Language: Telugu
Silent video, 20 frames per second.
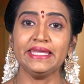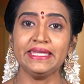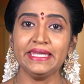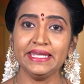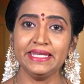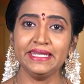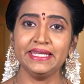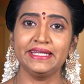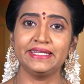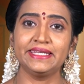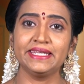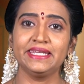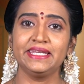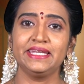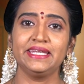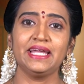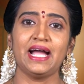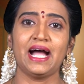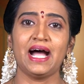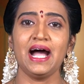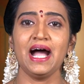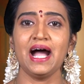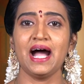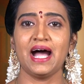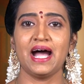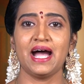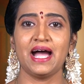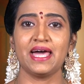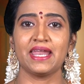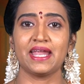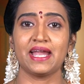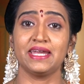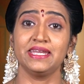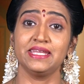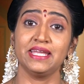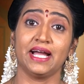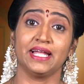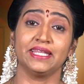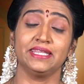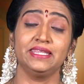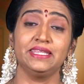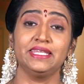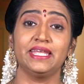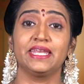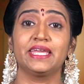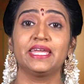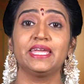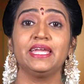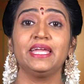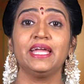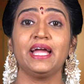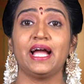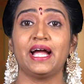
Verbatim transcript: ఈ నీటిని ఆ ఆహారాన్ని అందరికీ